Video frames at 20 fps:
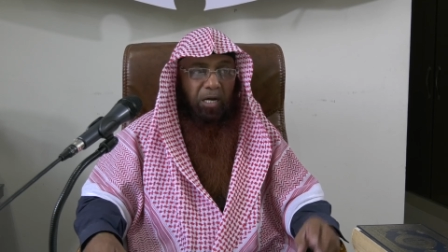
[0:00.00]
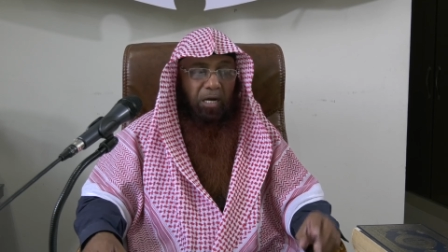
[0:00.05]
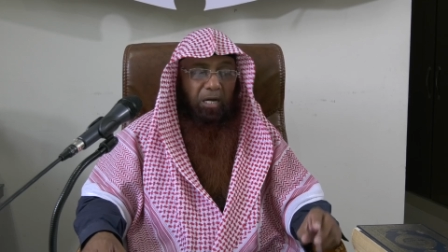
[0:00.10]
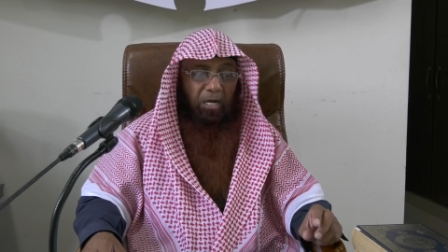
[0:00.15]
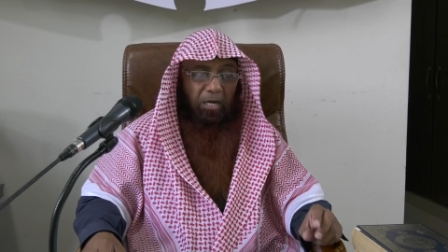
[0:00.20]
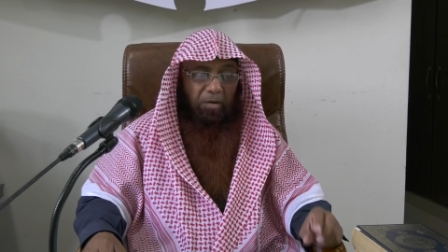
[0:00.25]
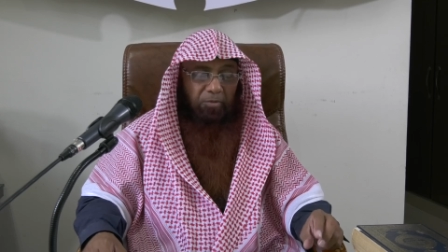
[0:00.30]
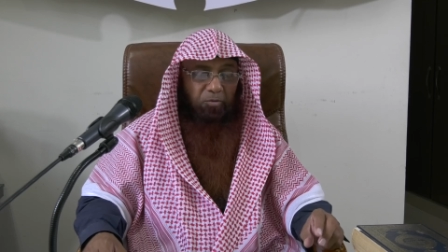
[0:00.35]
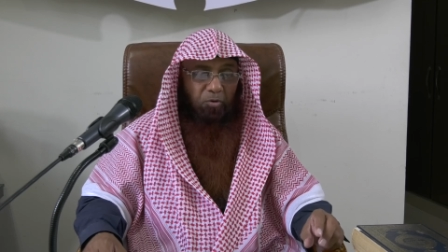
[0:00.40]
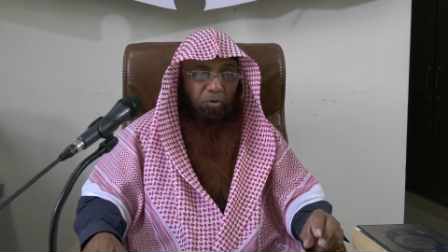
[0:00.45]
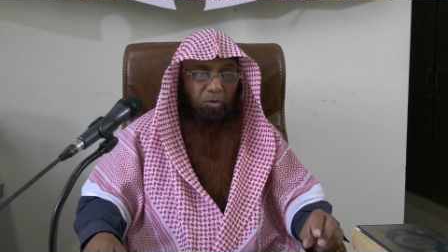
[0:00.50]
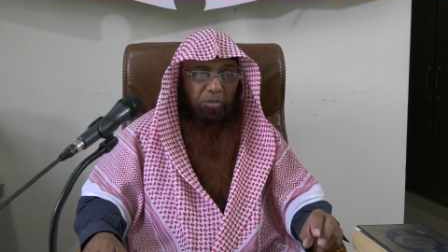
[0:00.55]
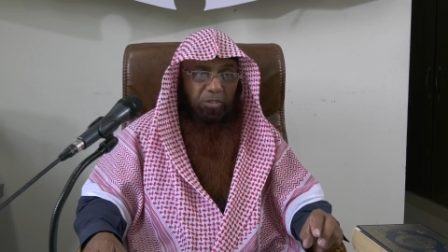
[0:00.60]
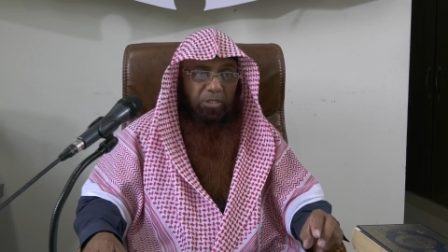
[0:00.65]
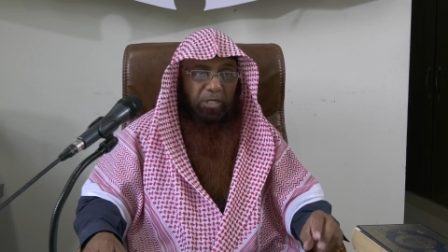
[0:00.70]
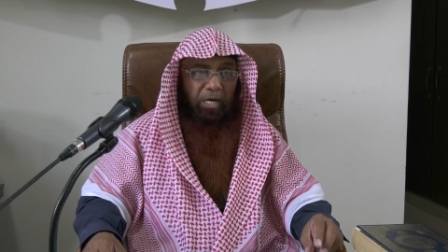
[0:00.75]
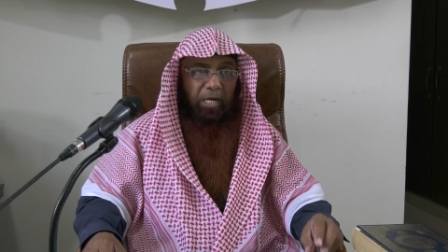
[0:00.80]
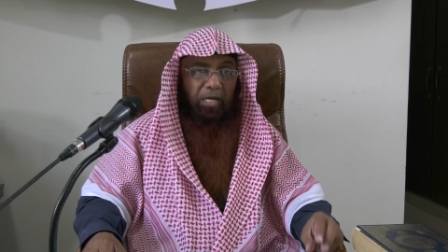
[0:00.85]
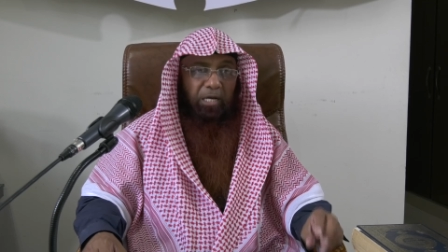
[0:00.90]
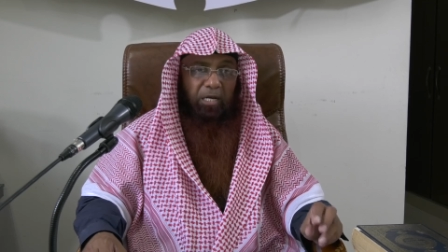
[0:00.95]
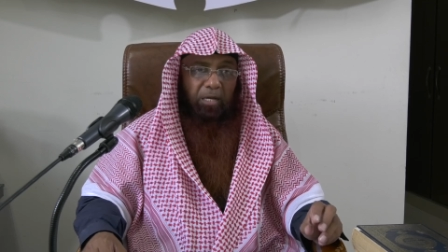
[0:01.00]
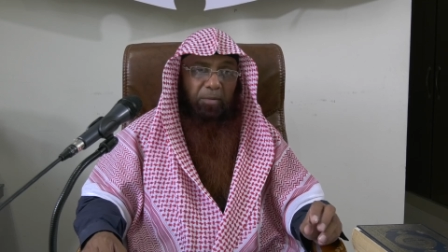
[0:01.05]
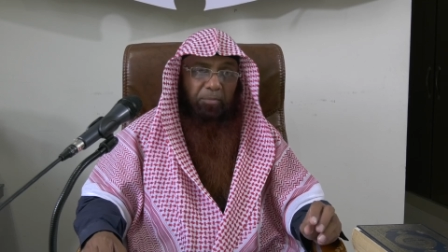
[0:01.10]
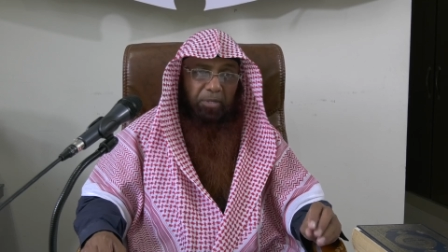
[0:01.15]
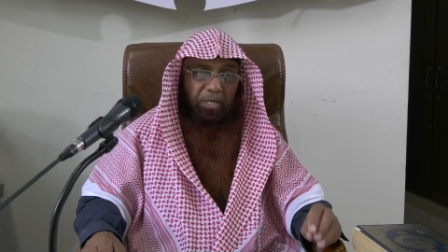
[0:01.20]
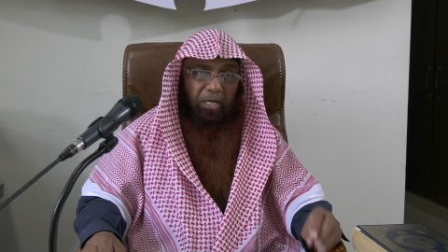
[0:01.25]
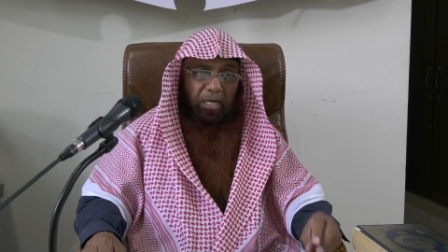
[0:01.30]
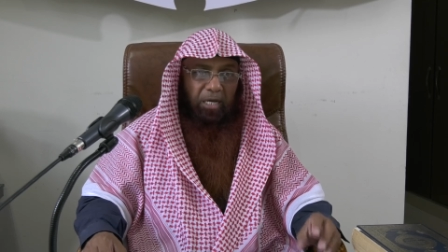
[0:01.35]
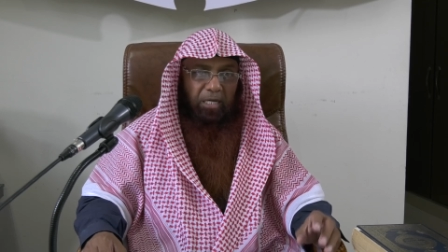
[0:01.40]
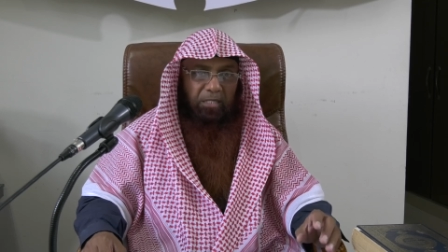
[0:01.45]
अगर वो जहन्नम
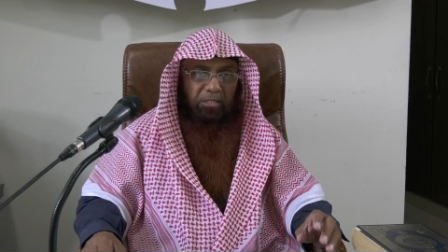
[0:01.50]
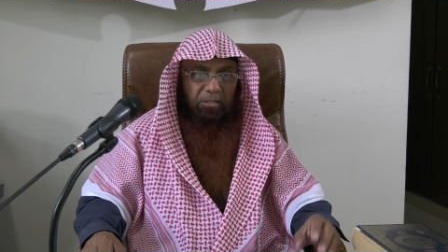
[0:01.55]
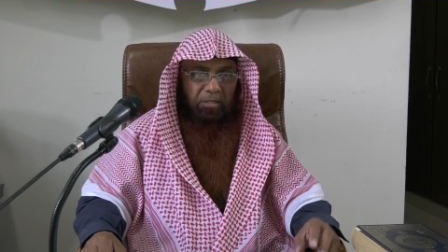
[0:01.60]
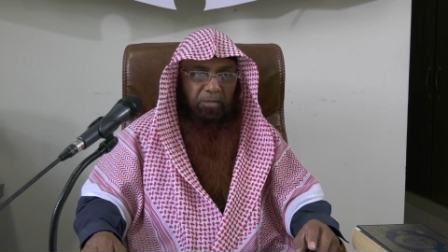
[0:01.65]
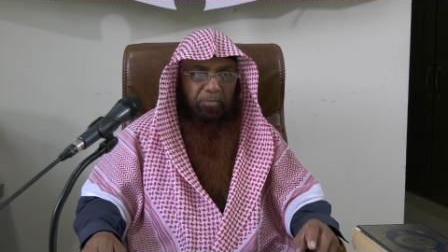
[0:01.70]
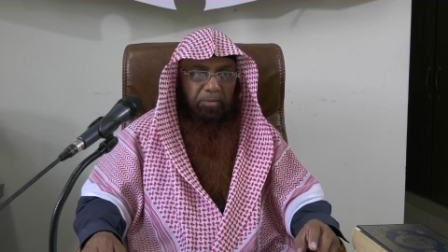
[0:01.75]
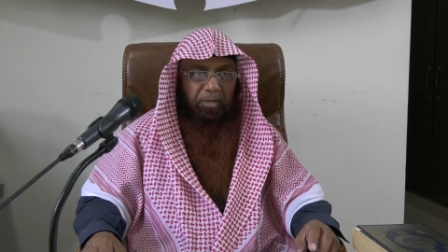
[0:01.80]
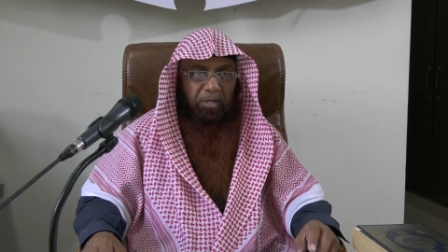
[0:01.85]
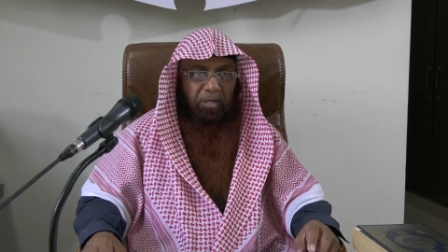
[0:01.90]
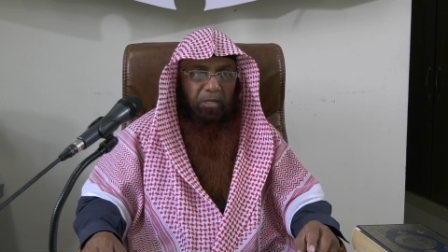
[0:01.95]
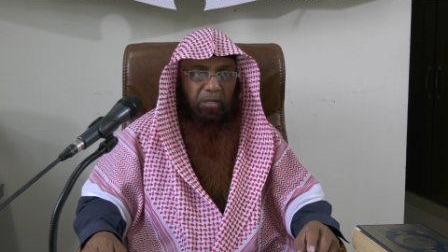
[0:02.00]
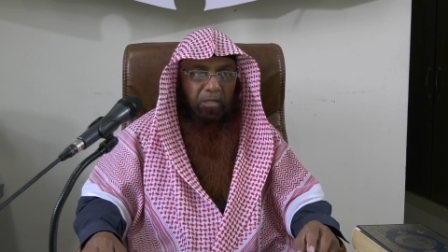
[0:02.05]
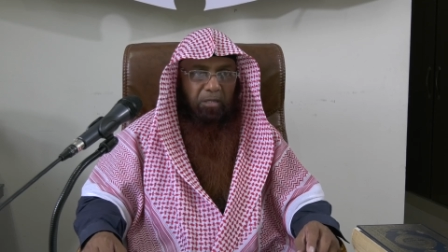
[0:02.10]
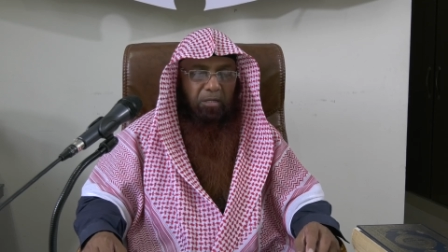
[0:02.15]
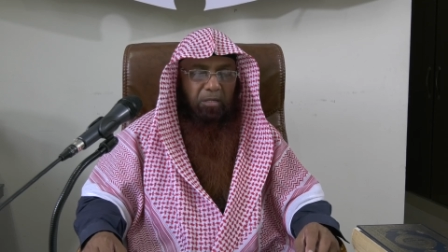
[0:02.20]
के रास्ते पर है